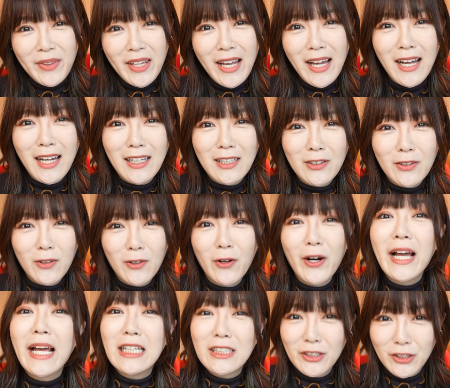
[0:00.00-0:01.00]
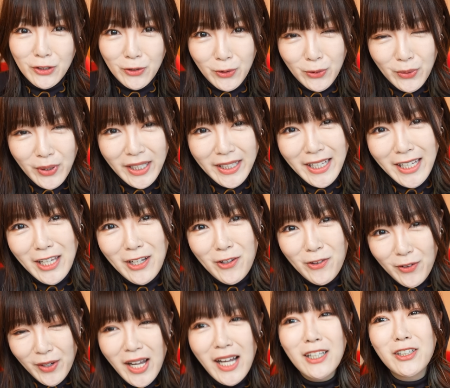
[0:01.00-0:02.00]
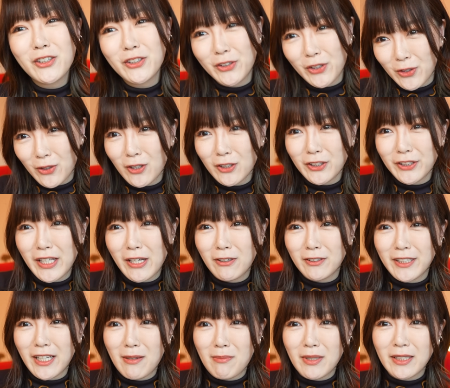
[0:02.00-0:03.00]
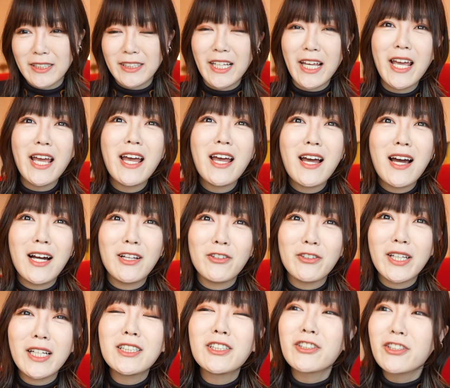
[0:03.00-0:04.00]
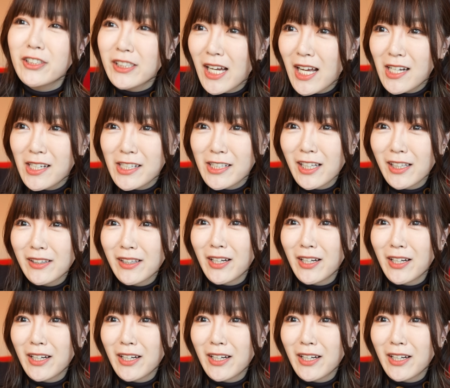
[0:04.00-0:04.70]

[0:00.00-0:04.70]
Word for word: あの操ることができるのが GoodNote でございますね。あのタスク管理だっ